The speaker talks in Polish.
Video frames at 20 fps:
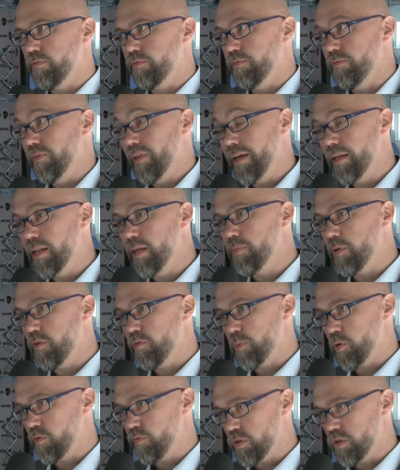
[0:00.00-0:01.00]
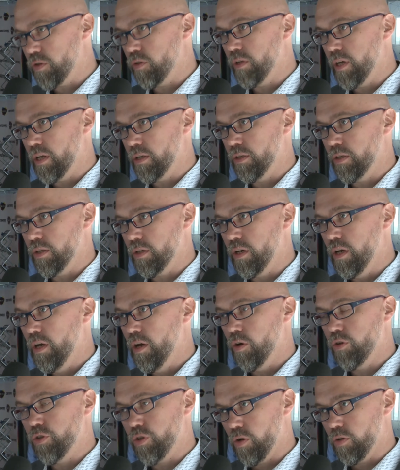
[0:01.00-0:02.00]
najlepiej w profesjonalnych
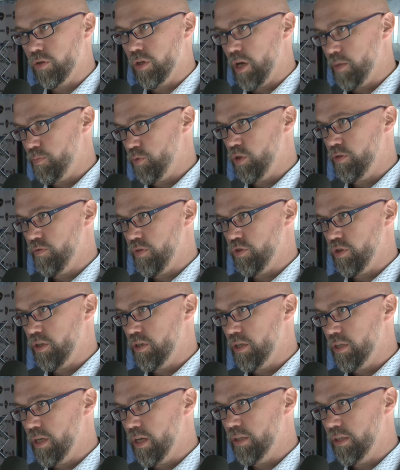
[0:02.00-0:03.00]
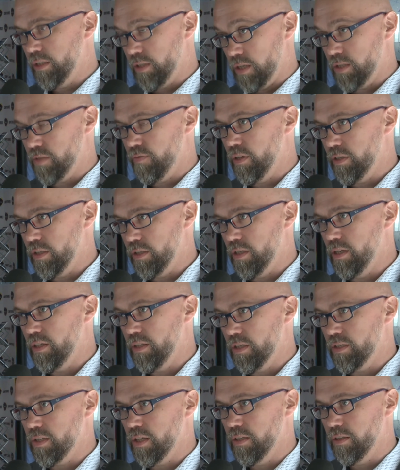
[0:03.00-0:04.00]
ośrodkach przetwarzania danych, tak zwanych
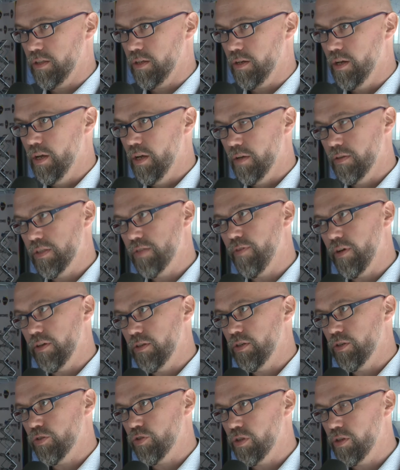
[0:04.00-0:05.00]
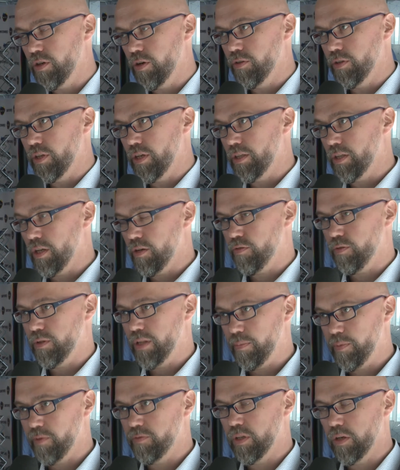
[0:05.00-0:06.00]
data center. Więc fajnie, jeżeli one jednak
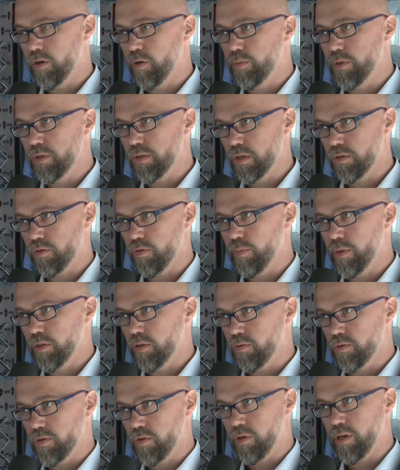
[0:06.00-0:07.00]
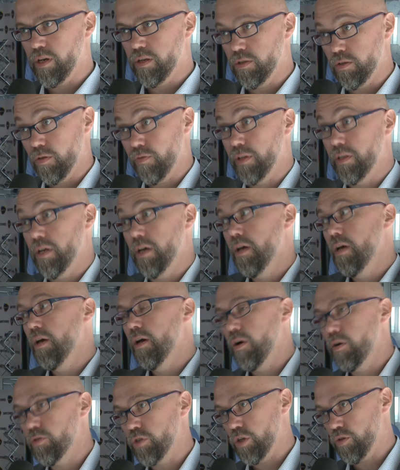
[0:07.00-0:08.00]
dla pewnego biznesu będą zlokalizowane
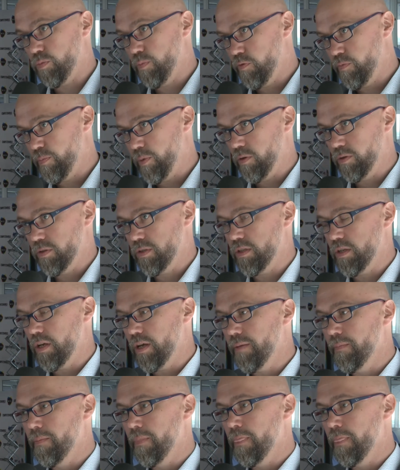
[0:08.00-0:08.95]
chociażby w Polsce.